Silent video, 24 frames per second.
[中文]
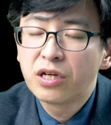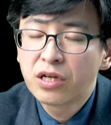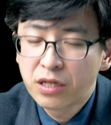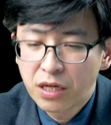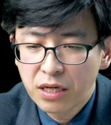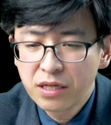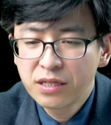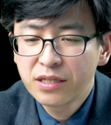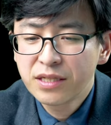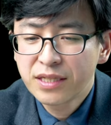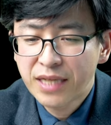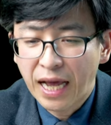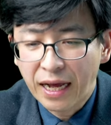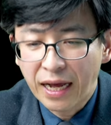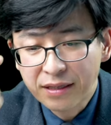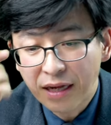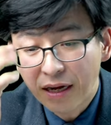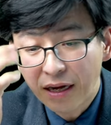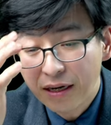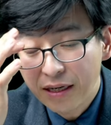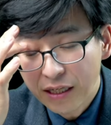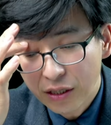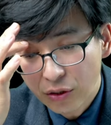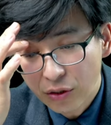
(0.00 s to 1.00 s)
跟亚
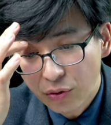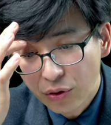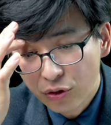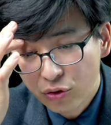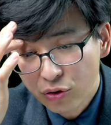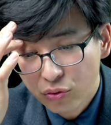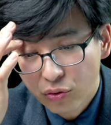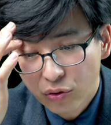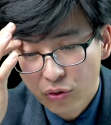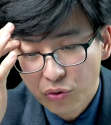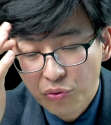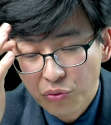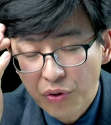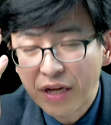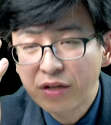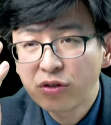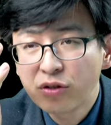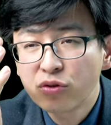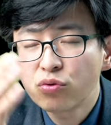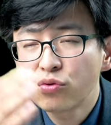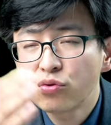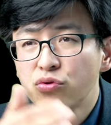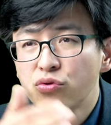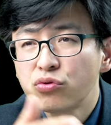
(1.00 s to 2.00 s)
当立约说，园
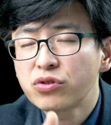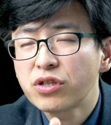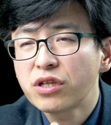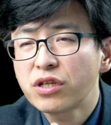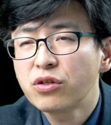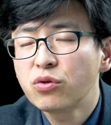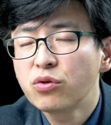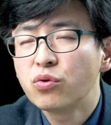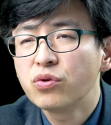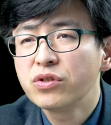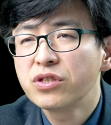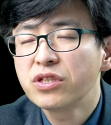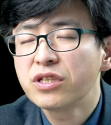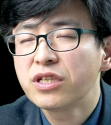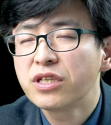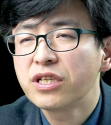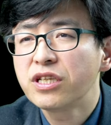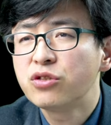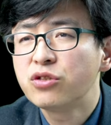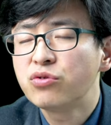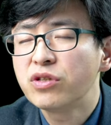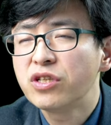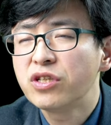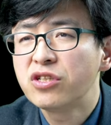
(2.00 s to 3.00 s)
中树上的果子可
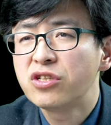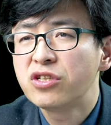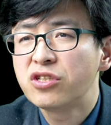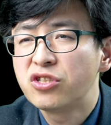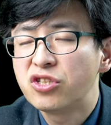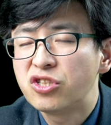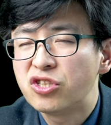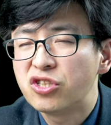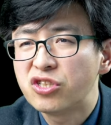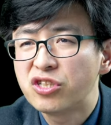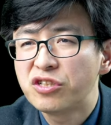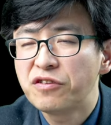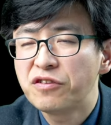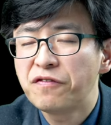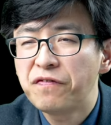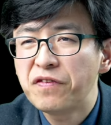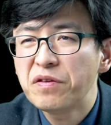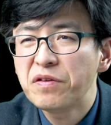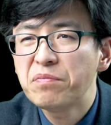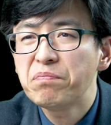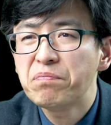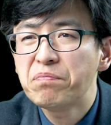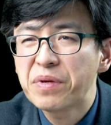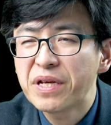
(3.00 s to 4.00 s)
以随意吃，只是
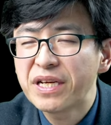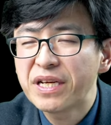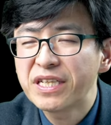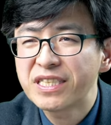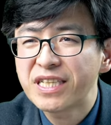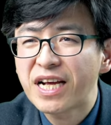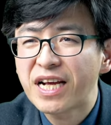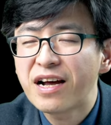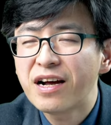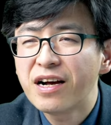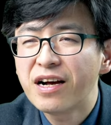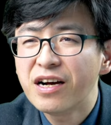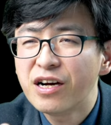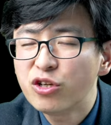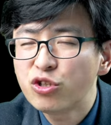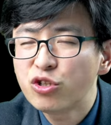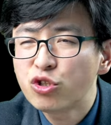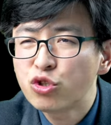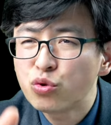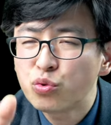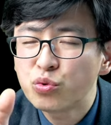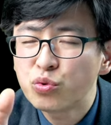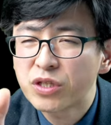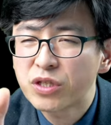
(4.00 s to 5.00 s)
分别善恶
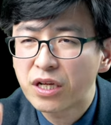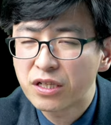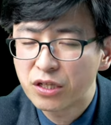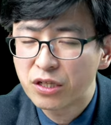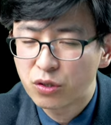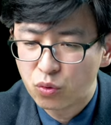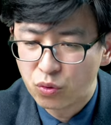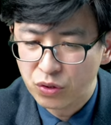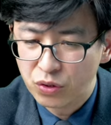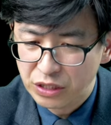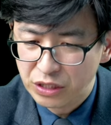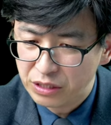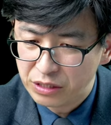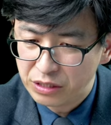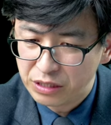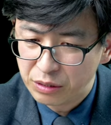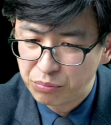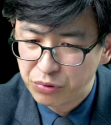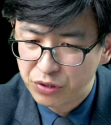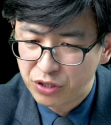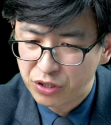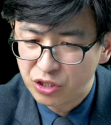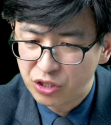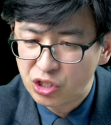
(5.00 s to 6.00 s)
树上的果子你
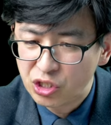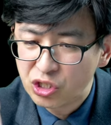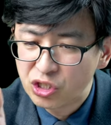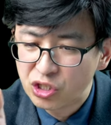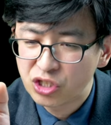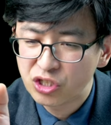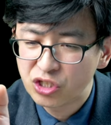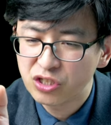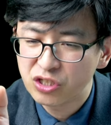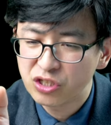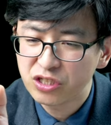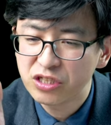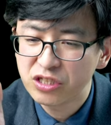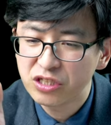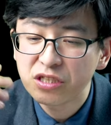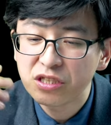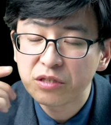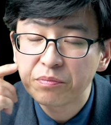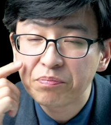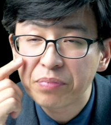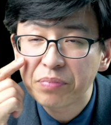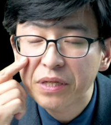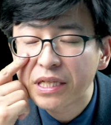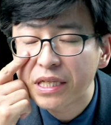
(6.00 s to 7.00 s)
不可吃，吃子日
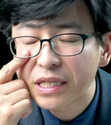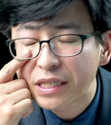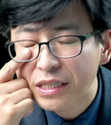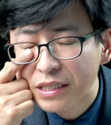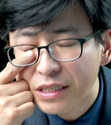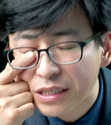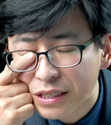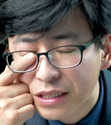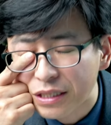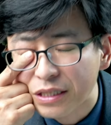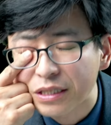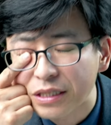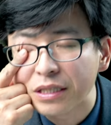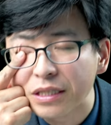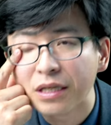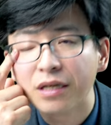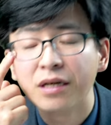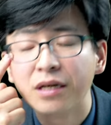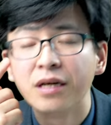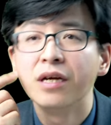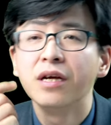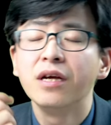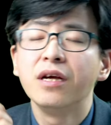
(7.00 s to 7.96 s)
子必定死。